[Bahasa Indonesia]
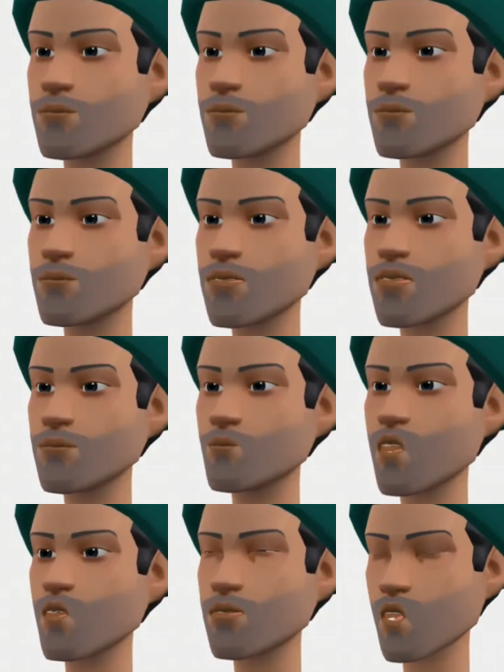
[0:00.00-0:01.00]
lah
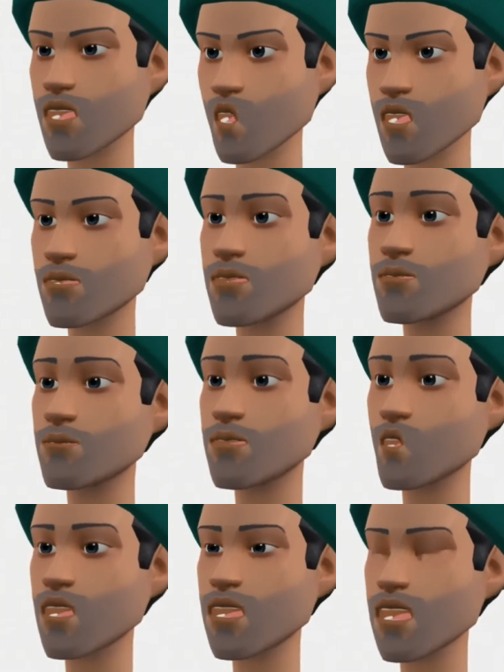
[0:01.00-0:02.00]
kalau orang lahir
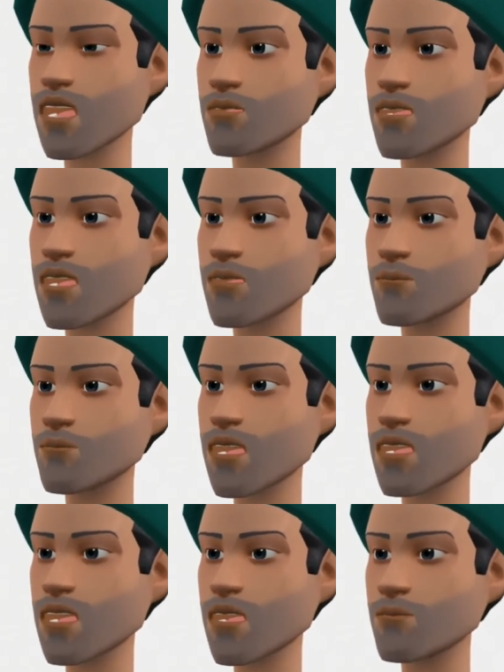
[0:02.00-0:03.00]
miskin lalu di tengah
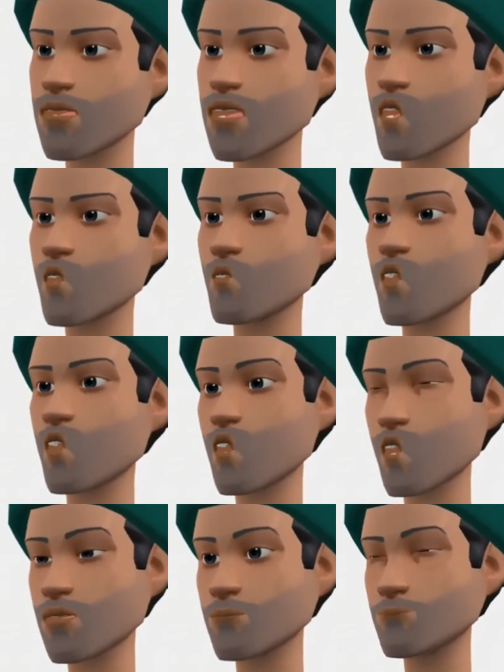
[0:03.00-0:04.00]
kehidupannya bilang bahwa
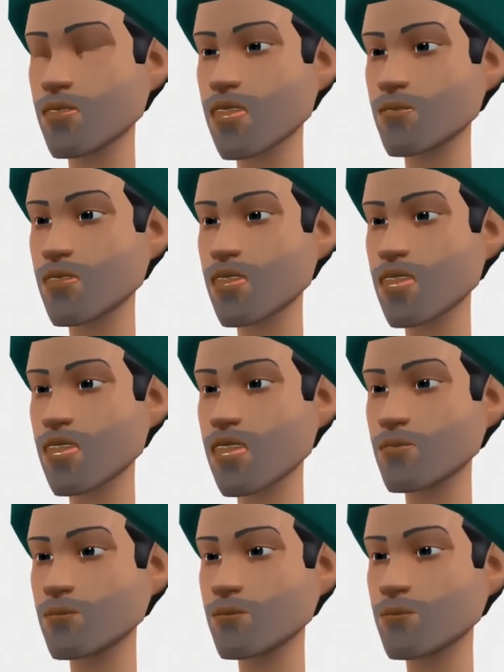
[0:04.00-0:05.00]
menderita itu adalah
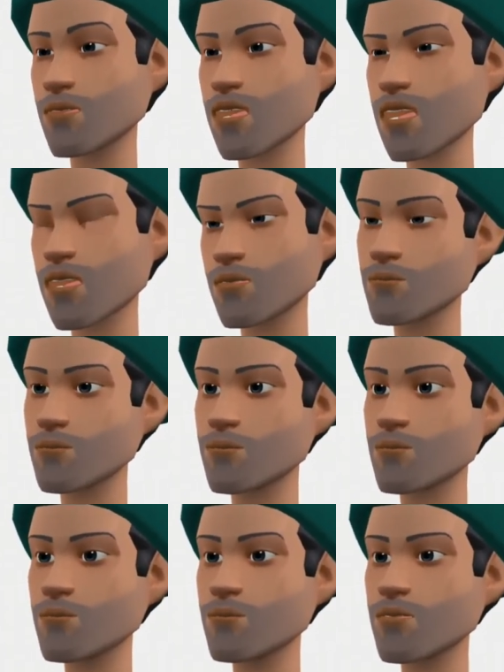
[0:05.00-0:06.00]
takdirnya.
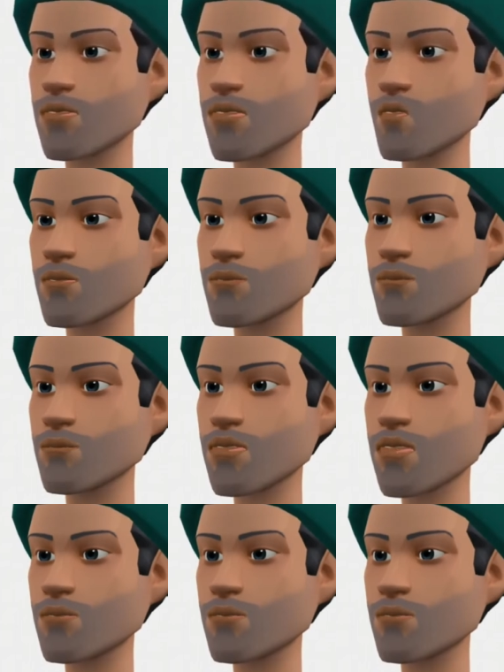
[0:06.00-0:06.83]
Apa iya itu salah,